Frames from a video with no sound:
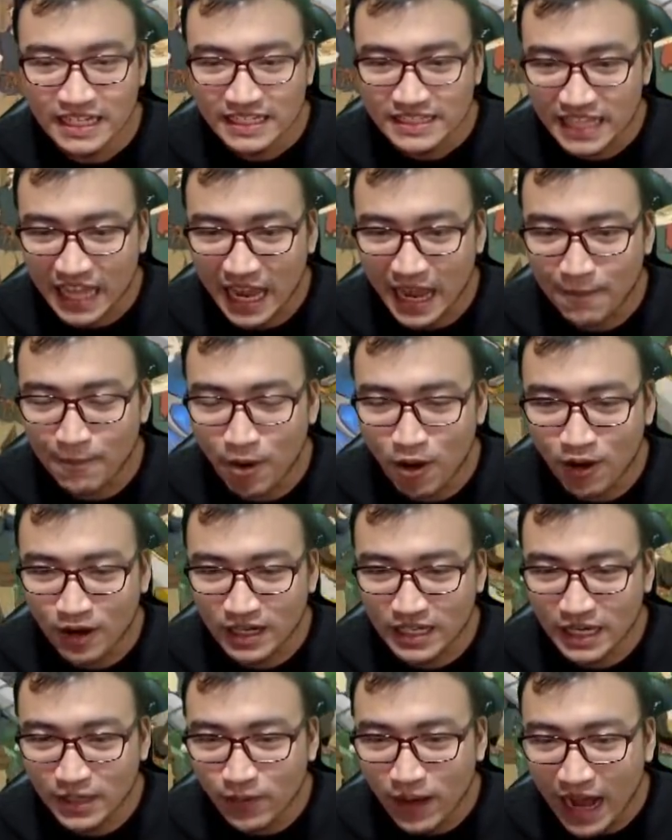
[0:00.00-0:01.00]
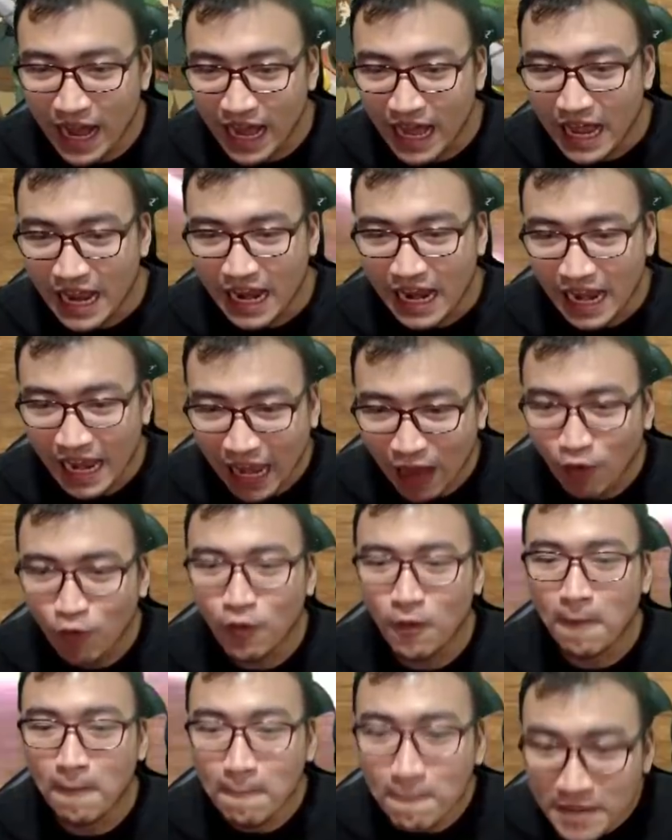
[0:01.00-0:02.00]
แต่บอกเลยว่าเรา
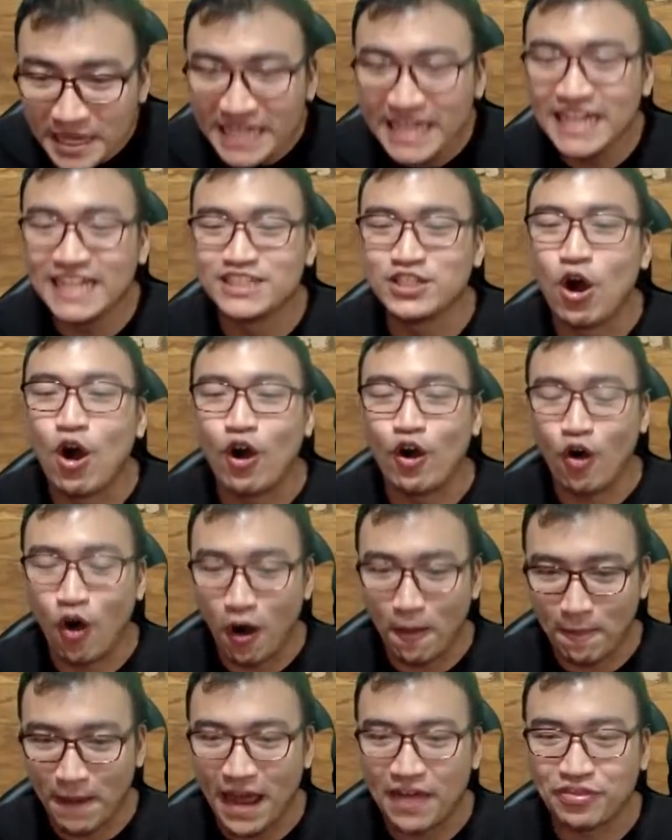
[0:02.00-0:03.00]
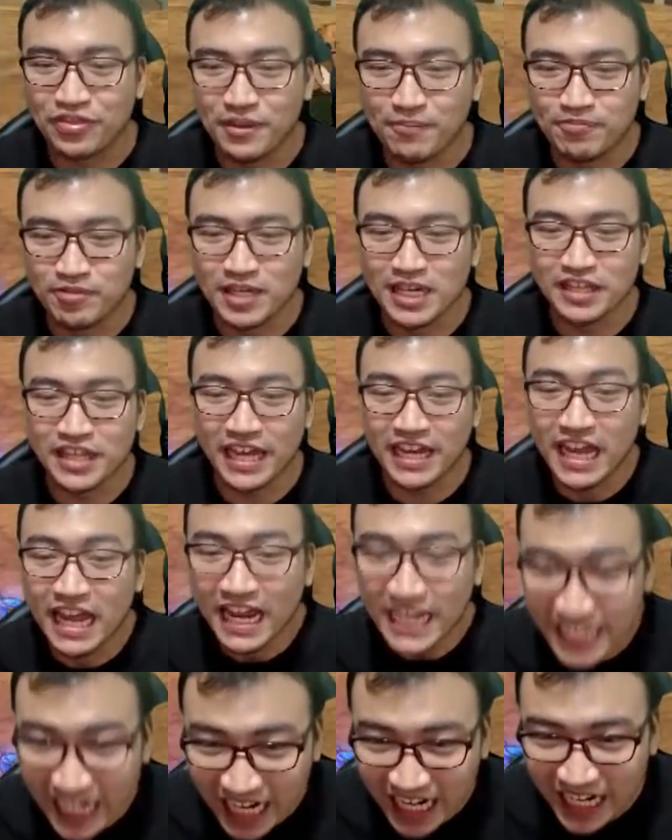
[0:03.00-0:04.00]
มีเกาะเกาะ80เซอร์เซน
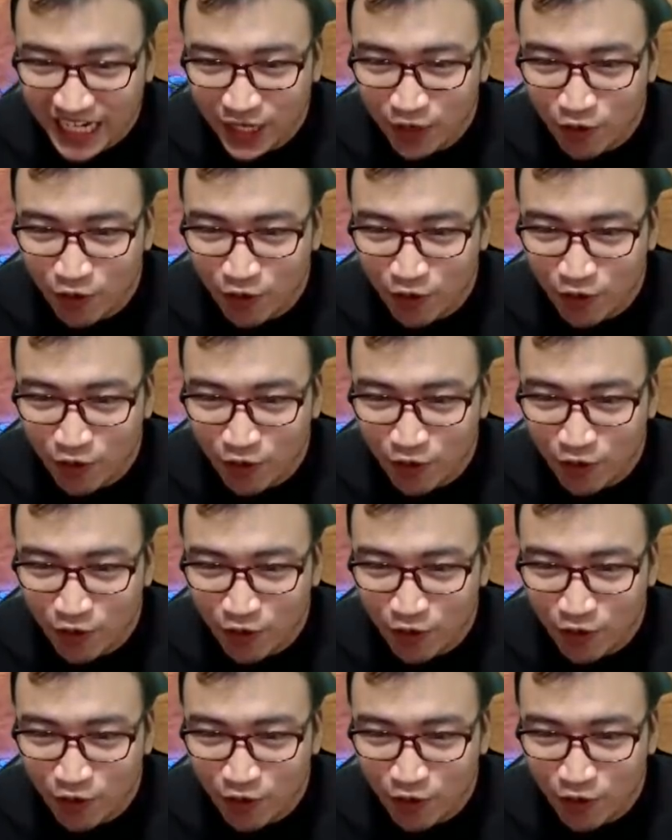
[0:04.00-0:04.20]
ยืนอยู่